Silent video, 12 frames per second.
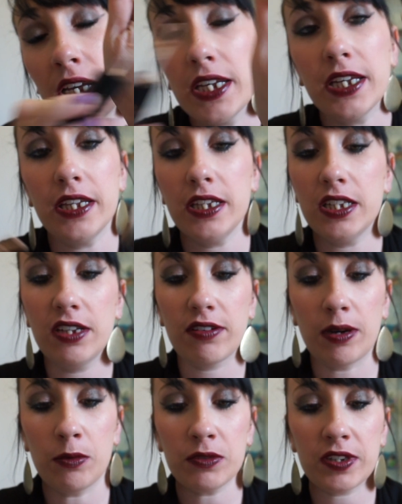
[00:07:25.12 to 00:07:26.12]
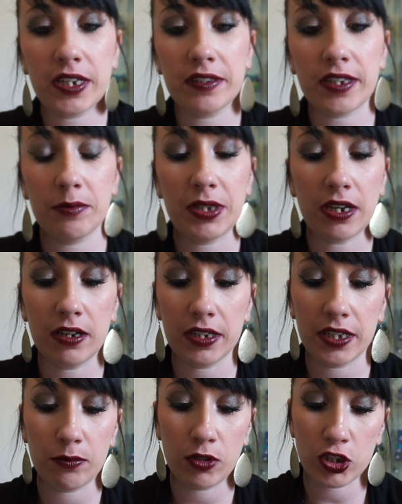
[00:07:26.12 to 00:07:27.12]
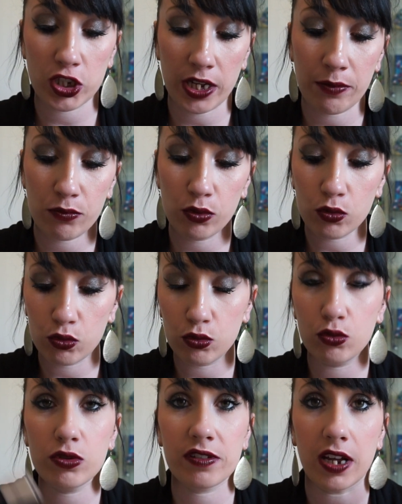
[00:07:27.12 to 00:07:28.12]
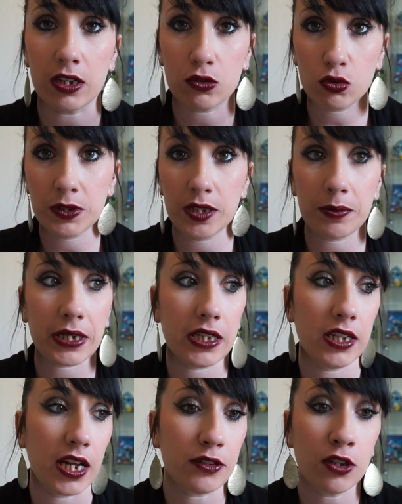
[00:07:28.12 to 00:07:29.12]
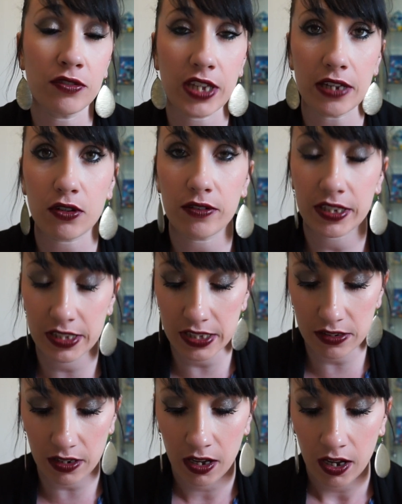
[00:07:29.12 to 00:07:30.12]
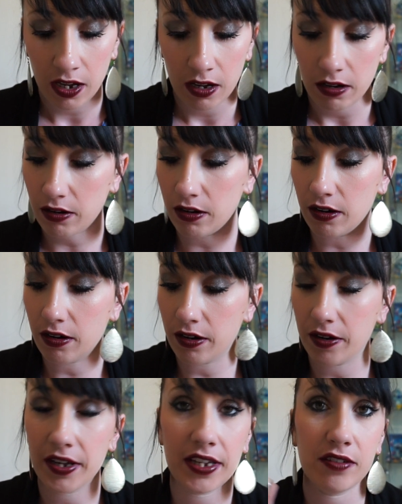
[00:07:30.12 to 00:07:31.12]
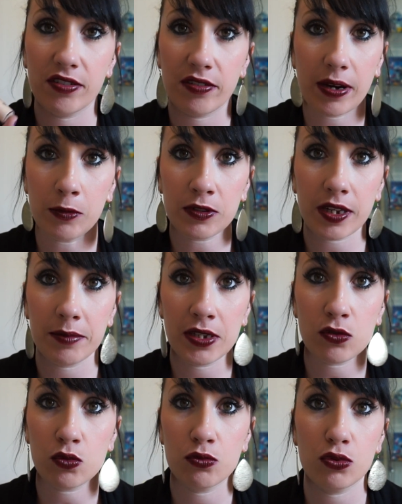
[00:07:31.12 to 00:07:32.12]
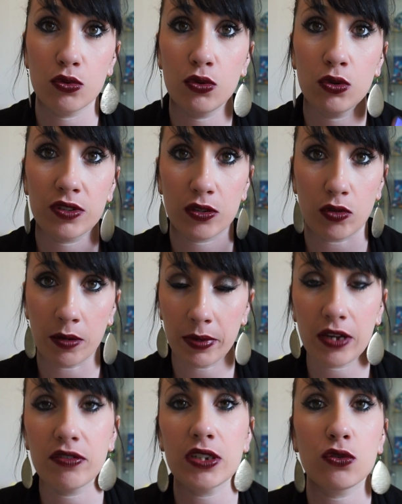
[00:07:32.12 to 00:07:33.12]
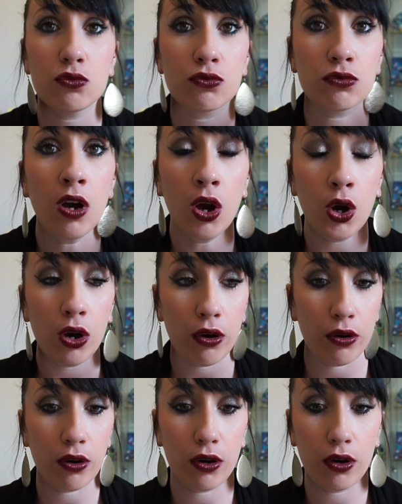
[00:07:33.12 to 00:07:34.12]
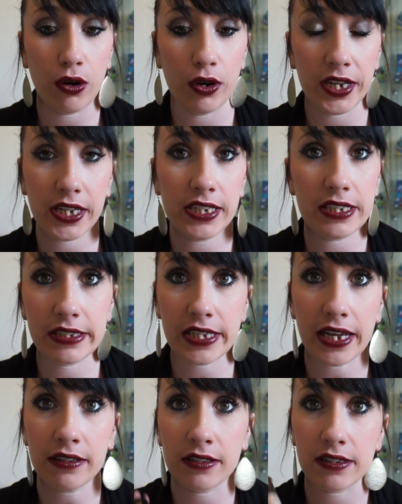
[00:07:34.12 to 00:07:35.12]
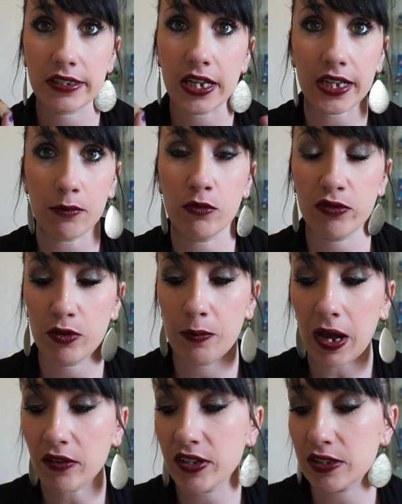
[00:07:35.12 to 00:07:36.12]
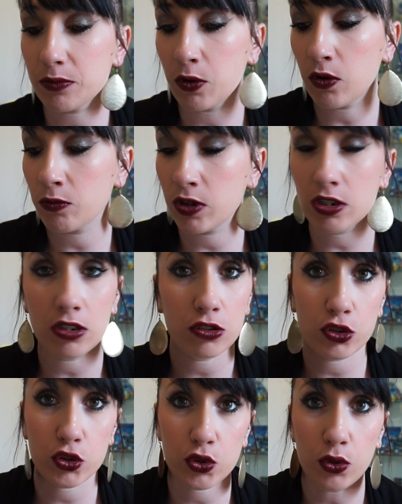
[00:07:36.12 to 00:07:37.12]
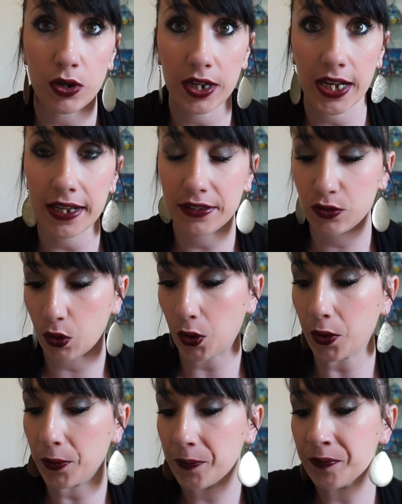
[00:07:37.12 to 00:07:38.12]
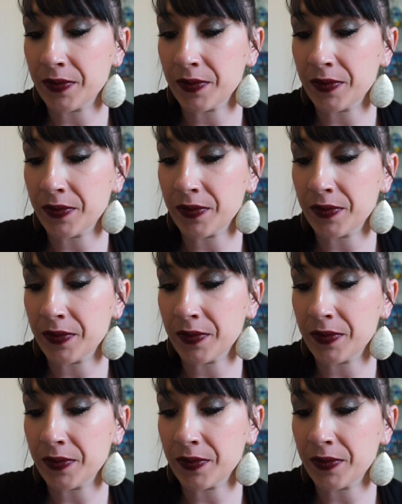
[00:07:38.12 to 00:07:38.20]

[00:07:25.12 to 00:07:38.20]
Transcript: Et il est vraiment très très bien et moi je l'aime beaucoup, ça a un tout petit prix, il est à 9,90 et il fait vraiment très bien son boulot, que ce soit imperfection, perfection et les cernes ça camoufle parfaitement moi je l'adore